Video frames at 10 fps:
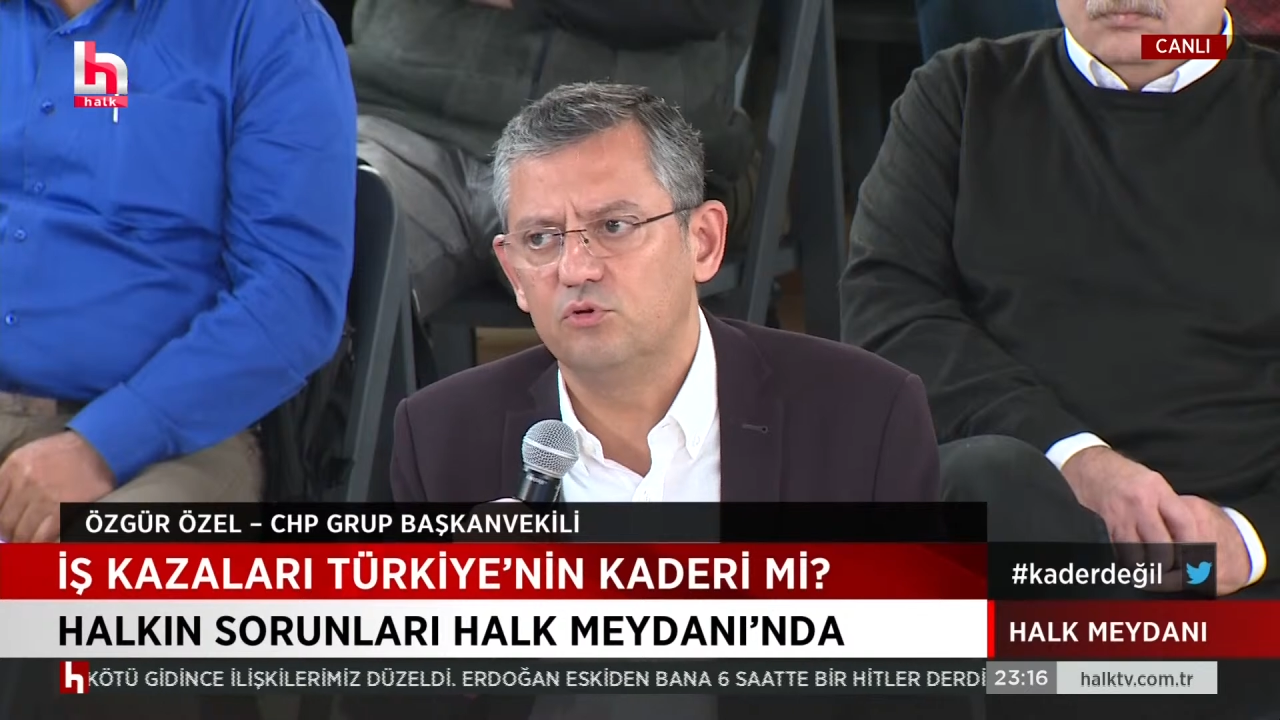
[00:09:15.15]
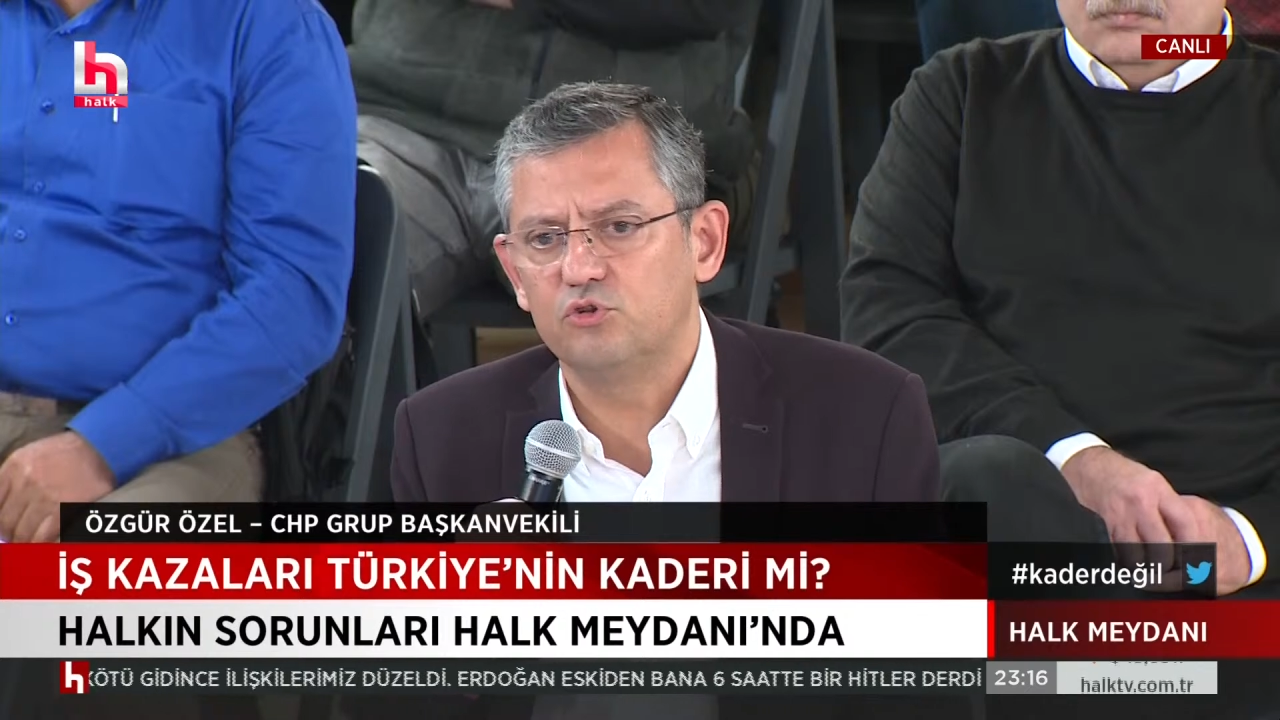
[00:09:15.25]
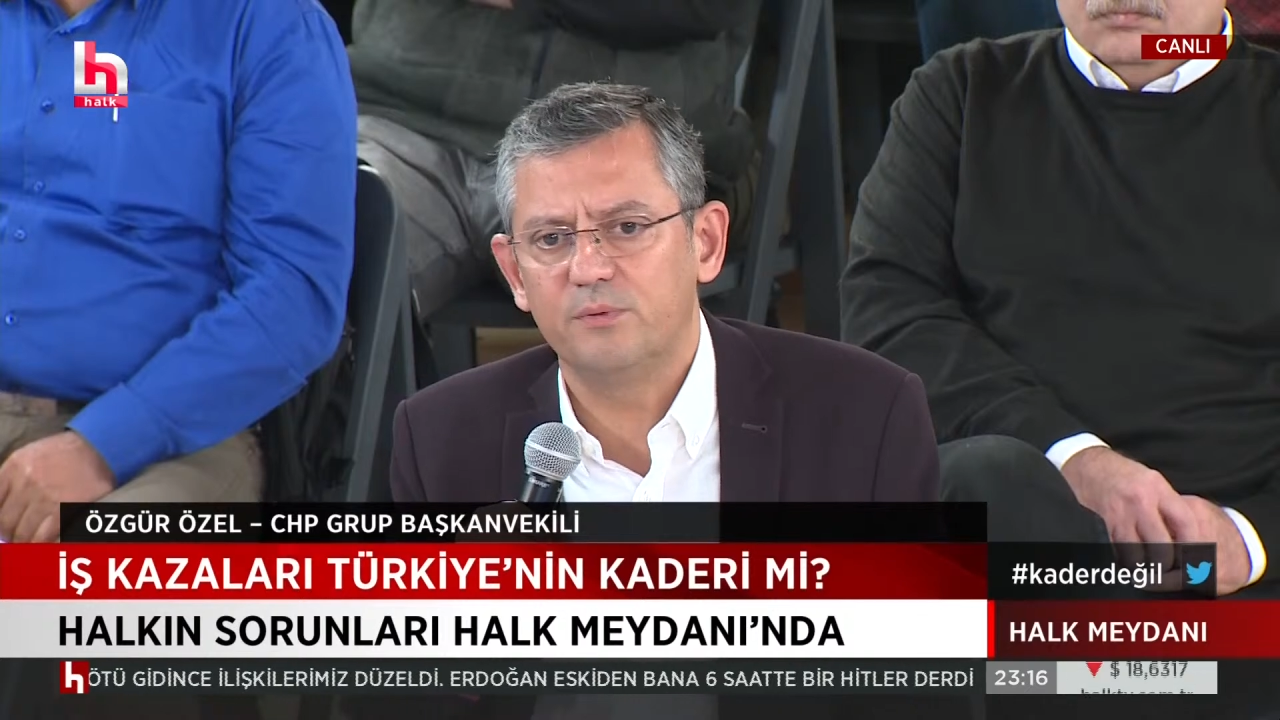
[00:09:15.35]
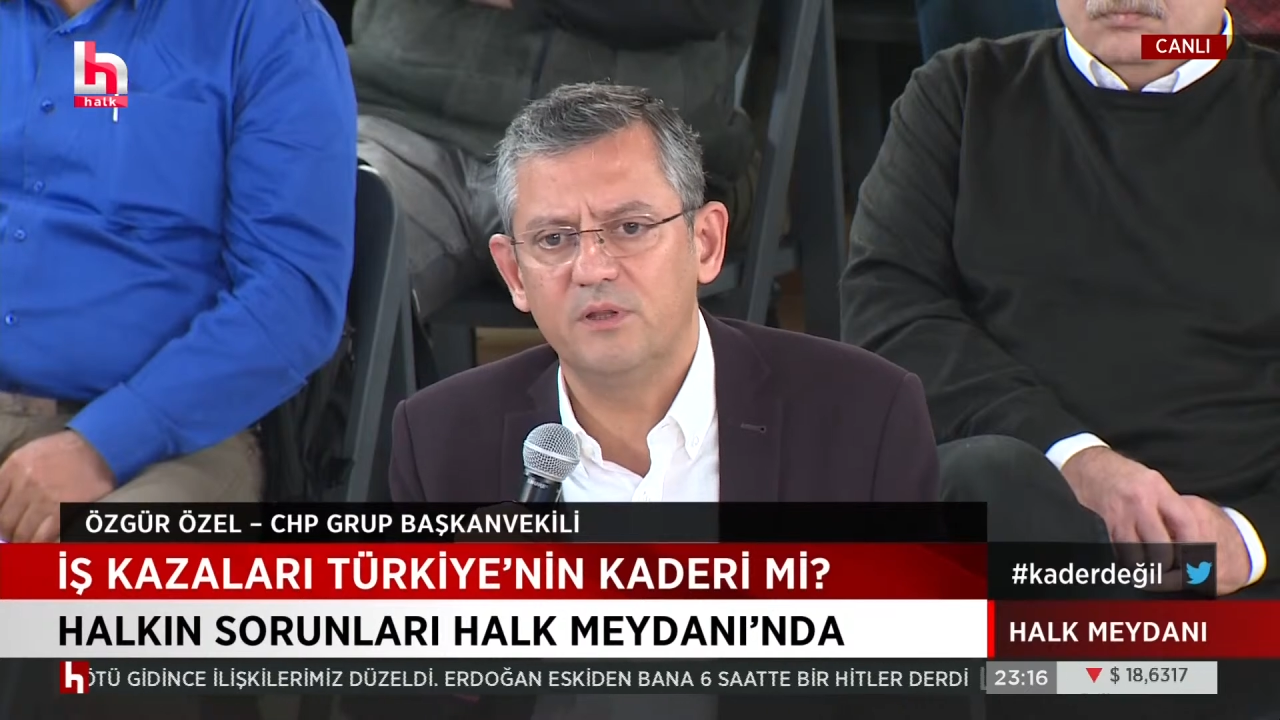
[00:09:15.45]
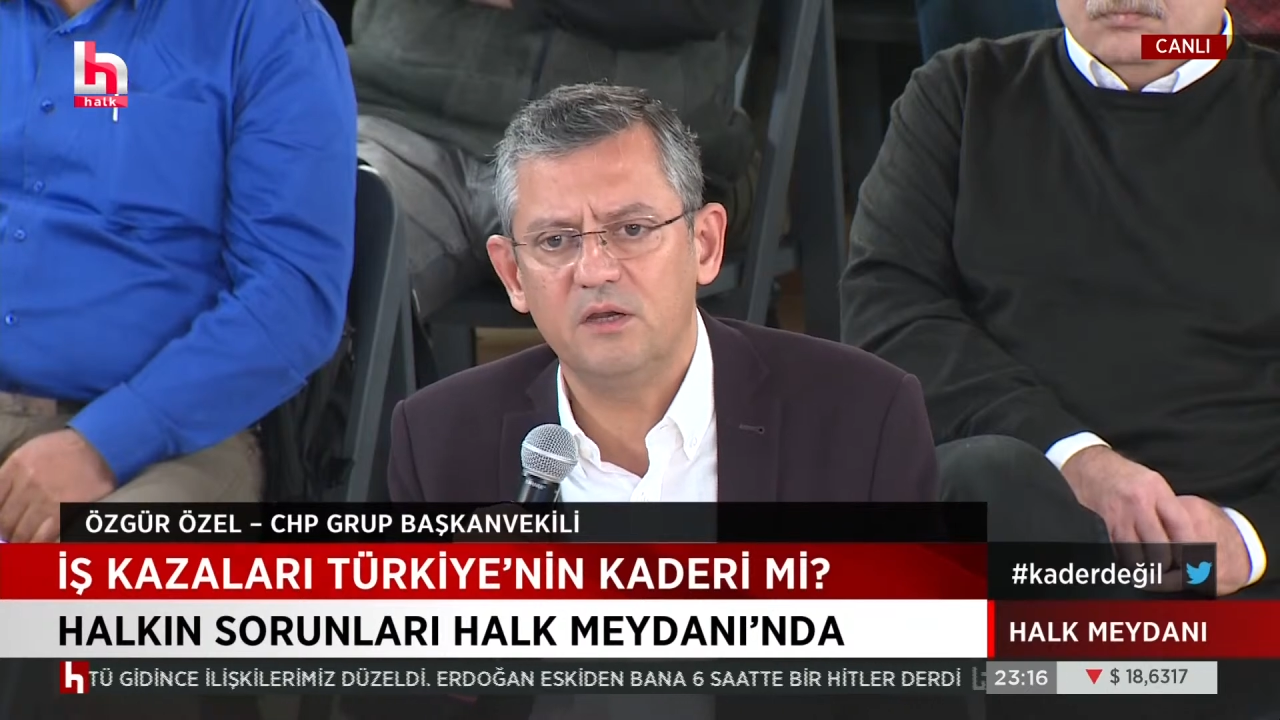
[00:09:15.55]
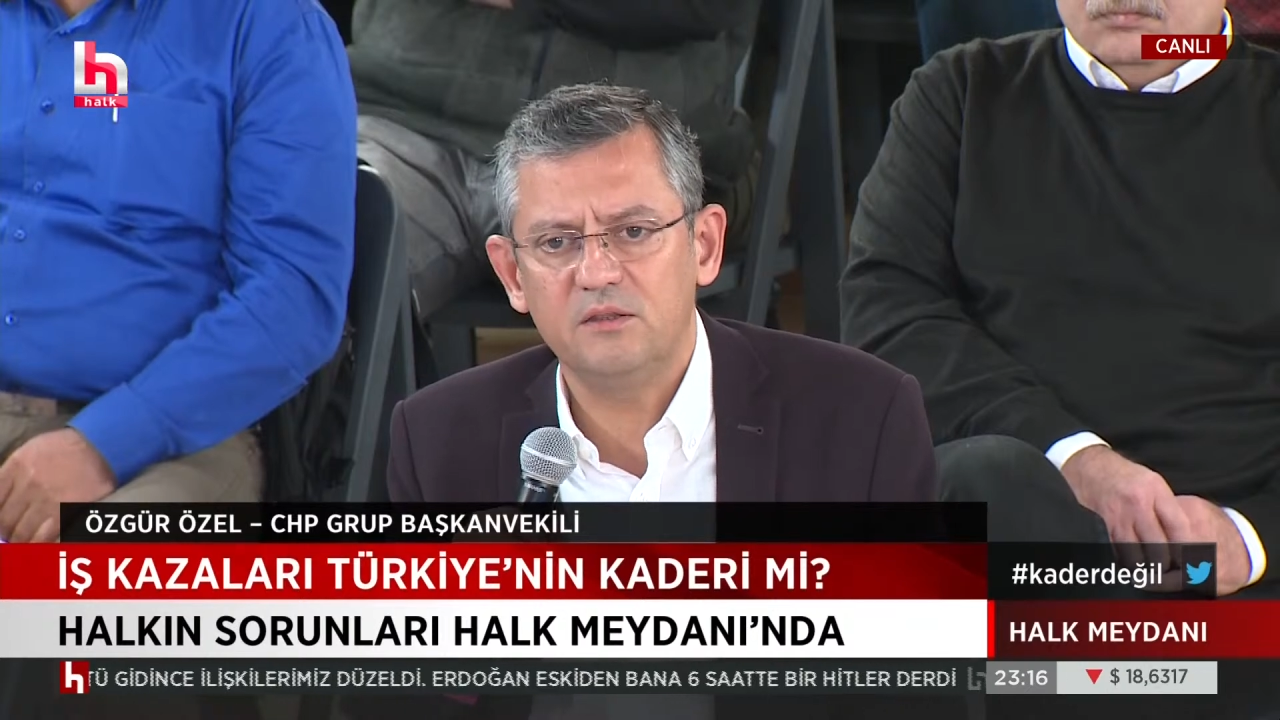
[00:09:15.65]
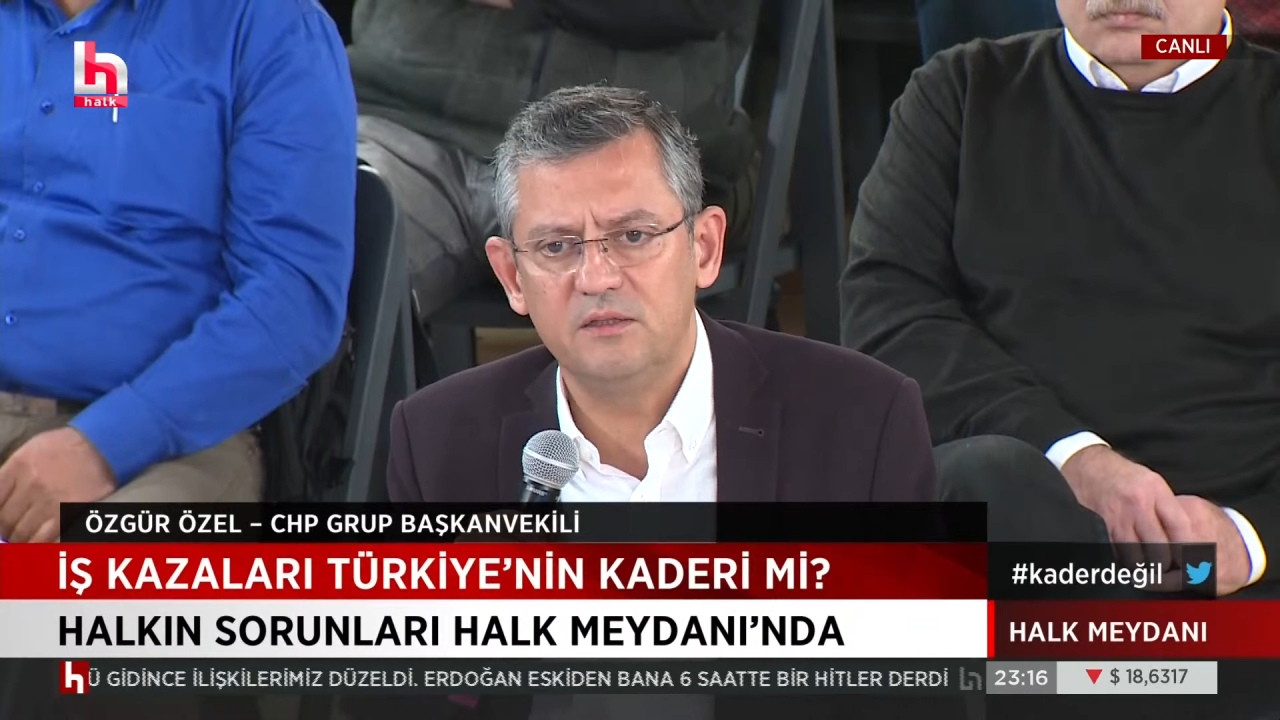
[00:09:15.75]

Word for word: Duruşmalar